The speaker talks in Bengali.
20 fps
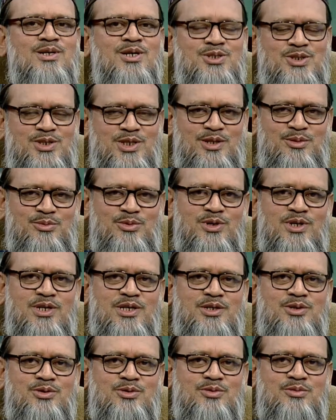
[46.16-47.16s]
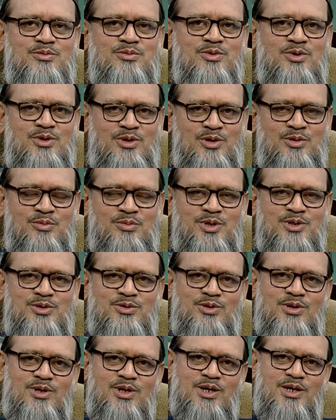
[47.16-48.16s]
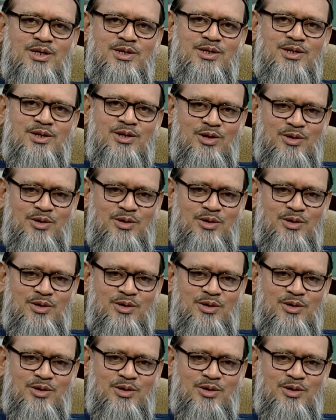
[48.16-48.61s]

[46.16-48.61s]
আসসালামু আলাইকুম ও রহমতুল্লাহি